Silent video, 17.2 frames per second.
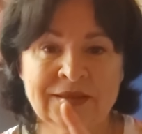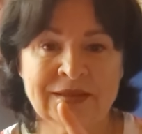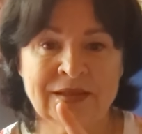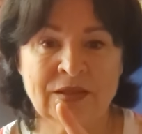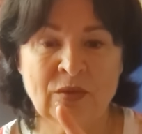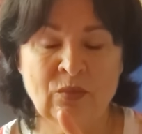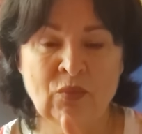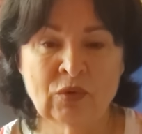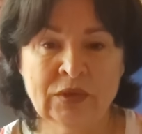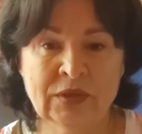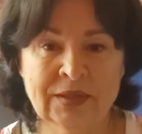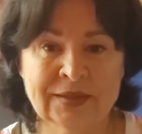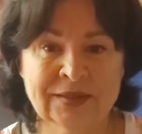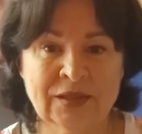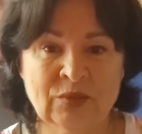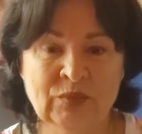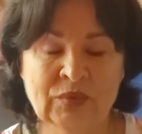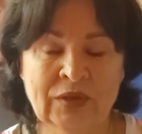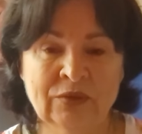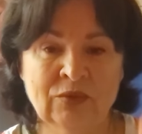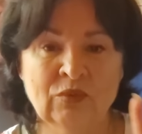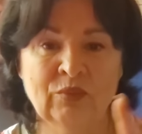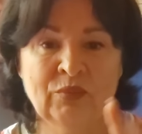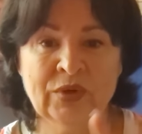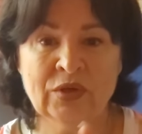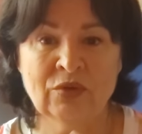заработал
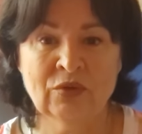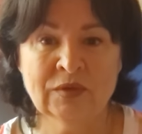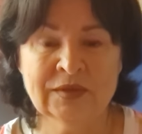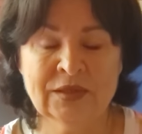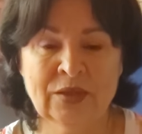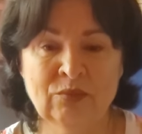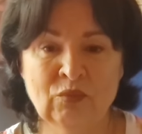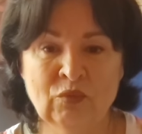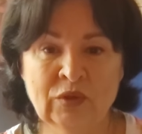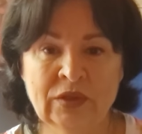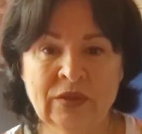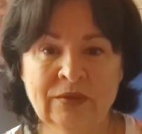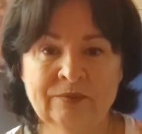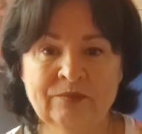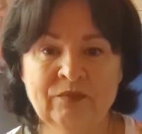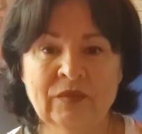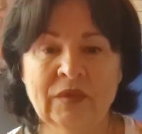зарплату, принес домой.